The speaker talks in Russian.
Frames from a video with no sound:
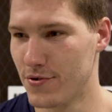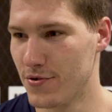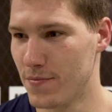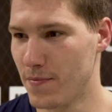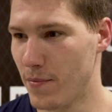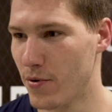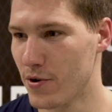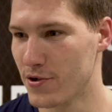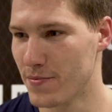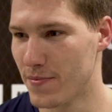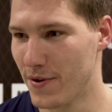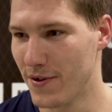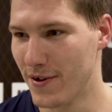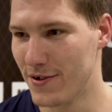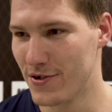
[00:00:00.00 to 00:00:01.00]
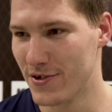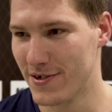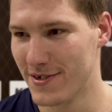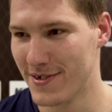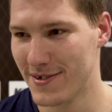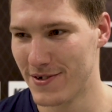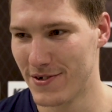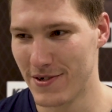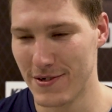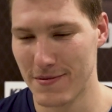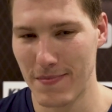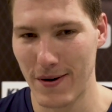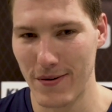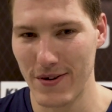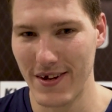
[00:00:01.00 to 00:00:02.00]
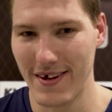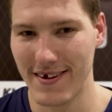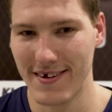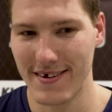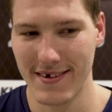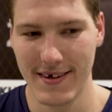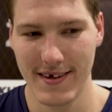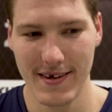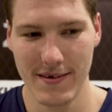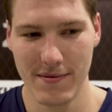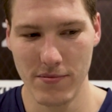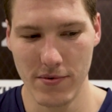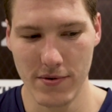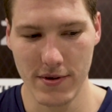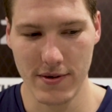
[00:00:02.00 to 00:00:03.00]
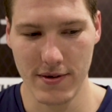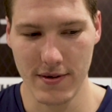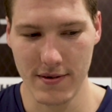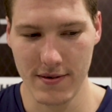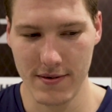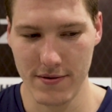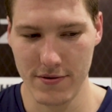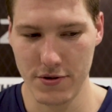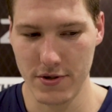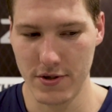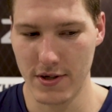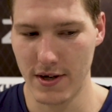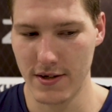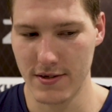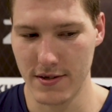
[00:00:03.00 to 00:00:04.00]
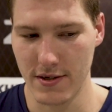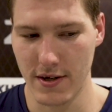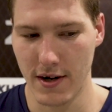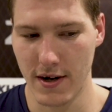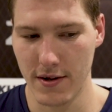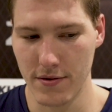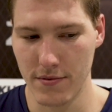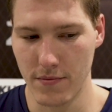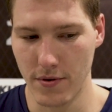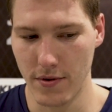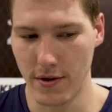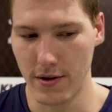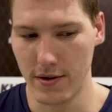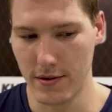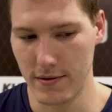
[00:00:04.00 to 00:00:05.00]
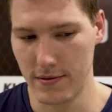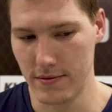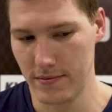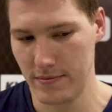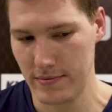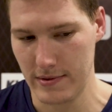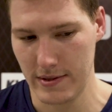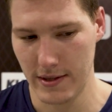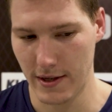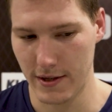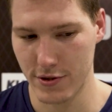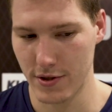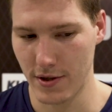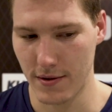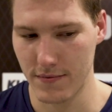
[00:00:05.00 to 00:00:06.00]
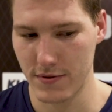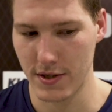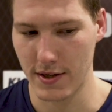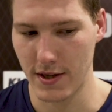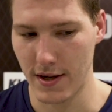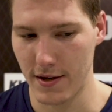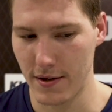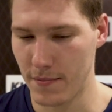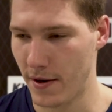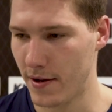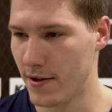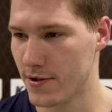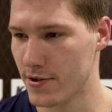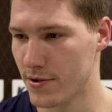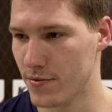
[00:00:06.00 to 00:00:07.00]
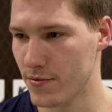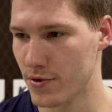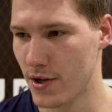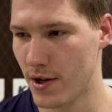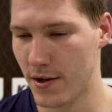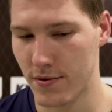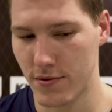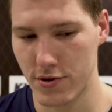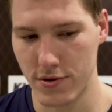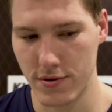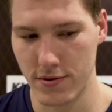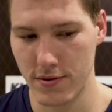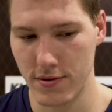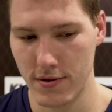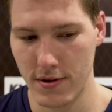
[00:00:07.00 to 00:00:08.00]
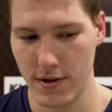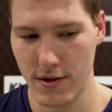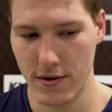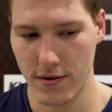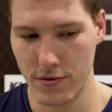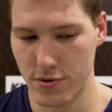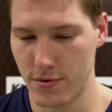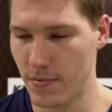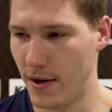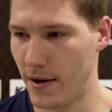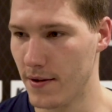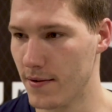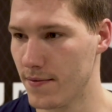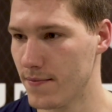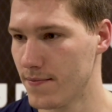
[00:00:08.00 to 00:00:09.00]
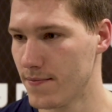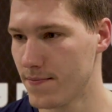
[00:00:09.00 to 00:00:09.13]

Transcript: чуть-чуть побольше придет через, через пару дней. Будет э, очень интересная игра, я думаю, и, э, конечно, нам всегда их поддержка нужна и очень, очень приятно.